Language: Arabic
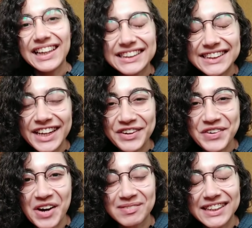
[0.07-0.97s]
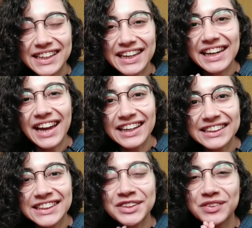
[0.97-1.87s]
ازيكم عاملين ايه انا
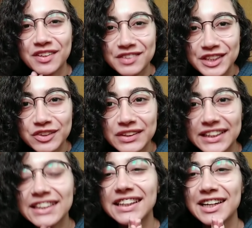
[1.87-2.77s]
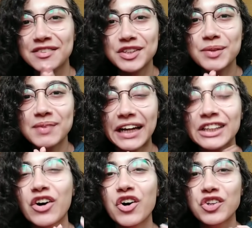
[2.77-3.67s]
ازيس وده فيديو جديد الفيديو بتاع
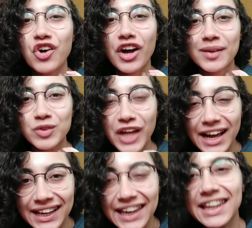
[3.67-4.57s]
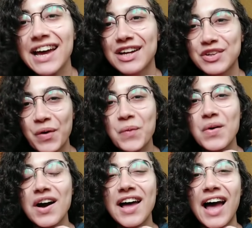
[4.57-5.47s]
النهارده انا متاكده ان
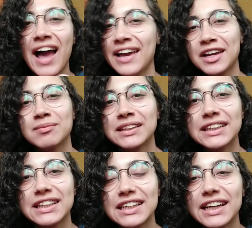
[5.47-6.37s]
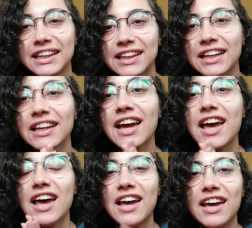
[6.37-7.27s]
هو هيعجب ناس كتير جدا
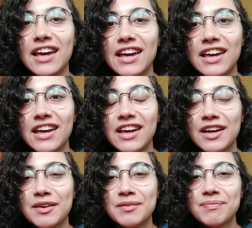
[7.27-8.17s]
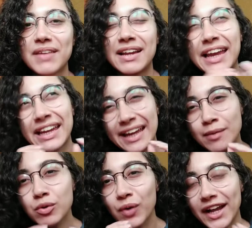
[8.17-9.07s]
آه لكن
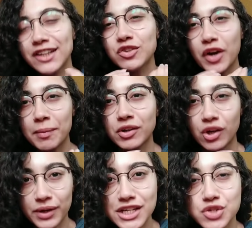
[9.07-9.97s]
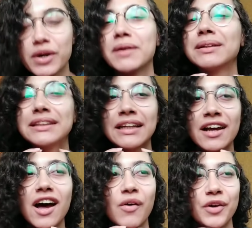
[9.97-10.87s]
عيبه الوحيد انه هيبقى طويل شويه بس انا
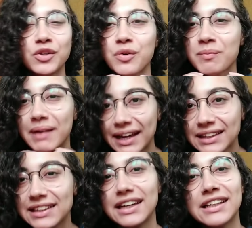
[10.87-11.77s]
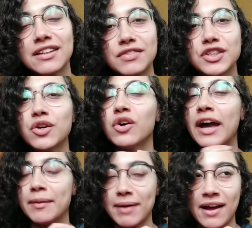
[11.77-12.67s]
اوعدكم بجد ان الفيديو
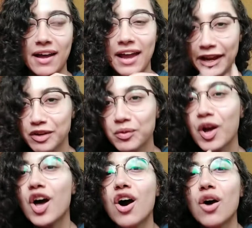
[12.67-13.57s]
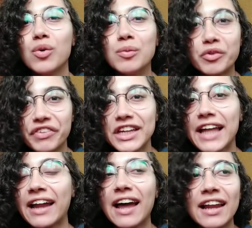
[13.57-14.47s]
هيبقى حلو ومفيد
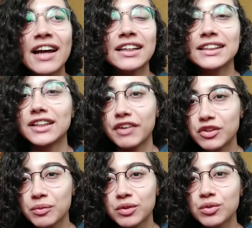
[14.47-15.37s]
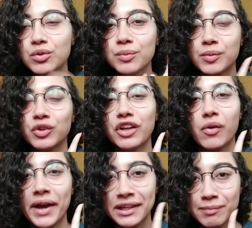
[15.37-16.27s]
على الاقل هتستفادوا منه بمنتج
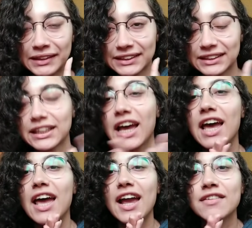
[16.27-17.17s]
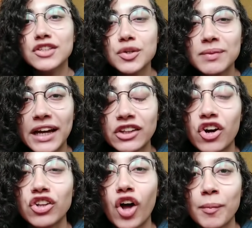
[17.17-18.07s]
واحد بس الفيديو بتاع
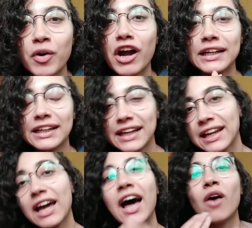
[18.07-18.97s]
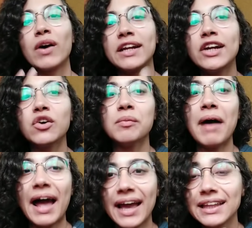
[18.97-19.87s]
النهارده عباره عن ان انا هوريكم
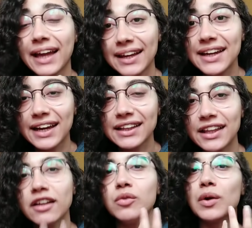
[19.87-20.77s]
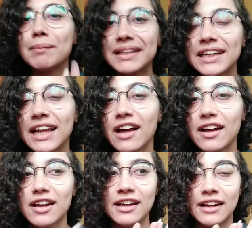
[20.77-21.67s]
حاجات غاليه جدا والبديله
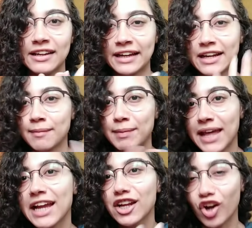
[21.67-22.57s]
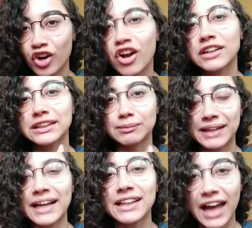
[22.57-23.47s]
يعني البدايل الارخص
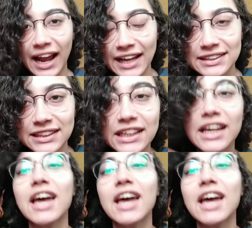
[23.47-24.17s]
بتاعه الحاجات دي